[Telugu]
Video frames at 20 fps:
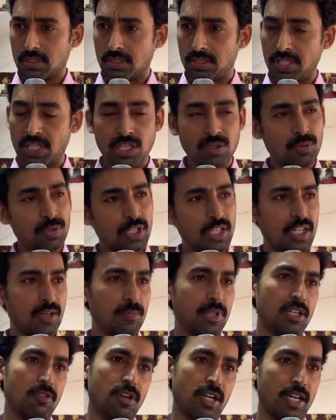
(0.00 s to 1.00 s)
దేవుని
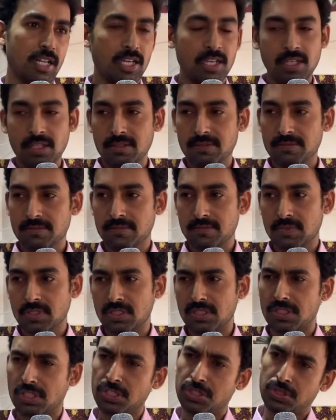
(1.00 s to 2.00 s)
నమ్మినవాడే
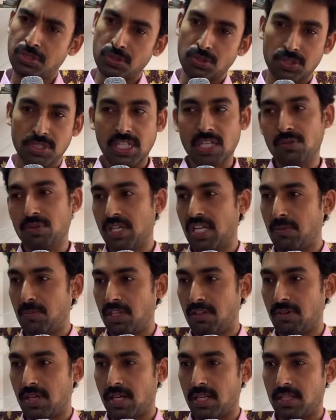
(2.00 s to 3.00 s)
శిష్యుడు దేవుని
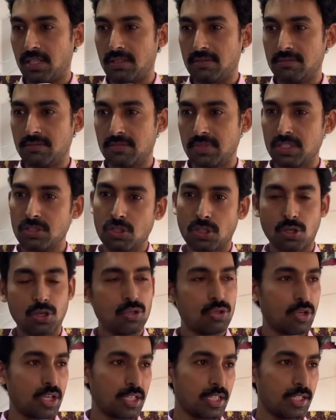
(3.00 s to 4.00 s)
నమ్మినవాడే ఇందులో
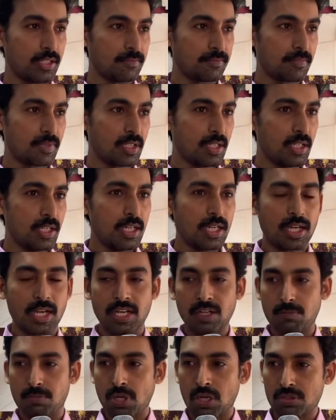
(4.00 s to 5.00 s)
రెండు ఒకటే
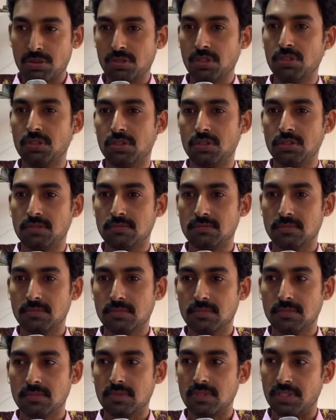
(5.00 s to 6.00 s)
కానీ భక్తుడు
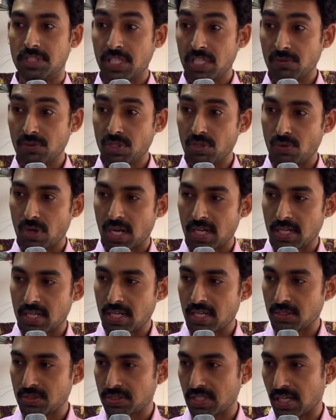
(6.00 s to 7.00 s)
దేవుని
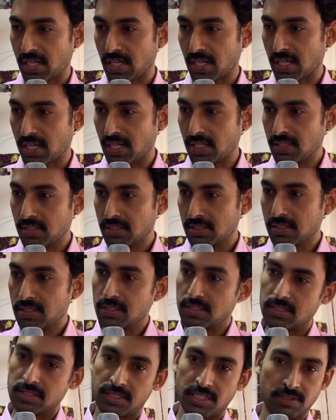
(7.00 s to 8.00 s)
వాక్యానుసారంగా
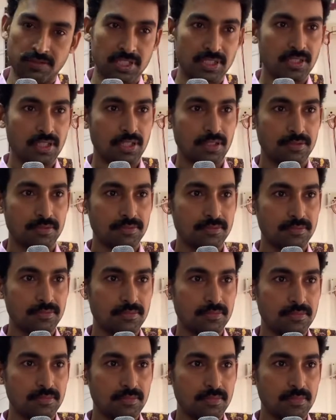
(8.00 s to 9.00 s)
జీవిస్తాడు
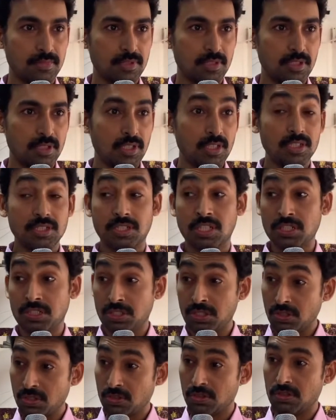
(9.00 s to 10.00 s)

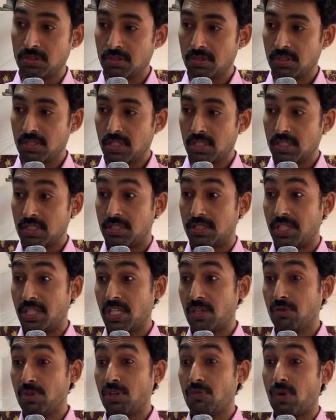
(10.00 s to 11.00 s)
శిష్యుడు
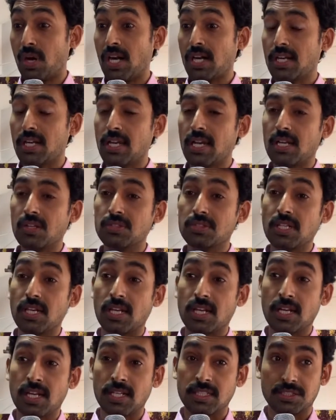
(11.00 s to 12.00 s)
దేవుని
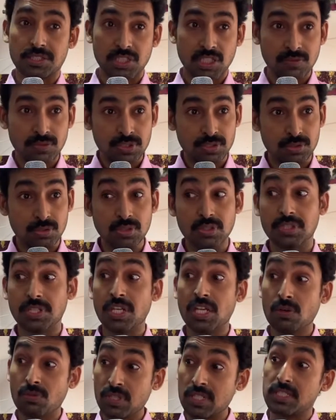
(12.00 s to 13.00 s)
వాక్యానుసారంగా జీవిస్తూ
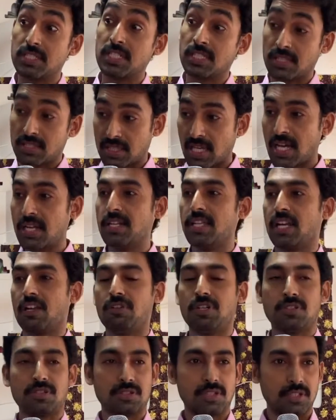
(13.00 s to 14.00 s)
దేవుని చిత్తాన్ని
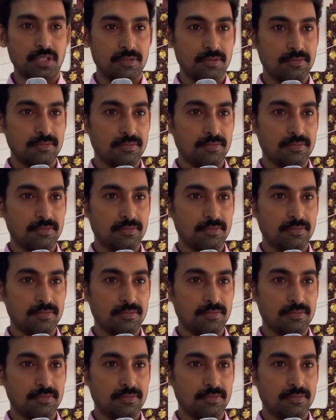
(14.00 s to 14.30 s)
నెరవేరుస్తాడు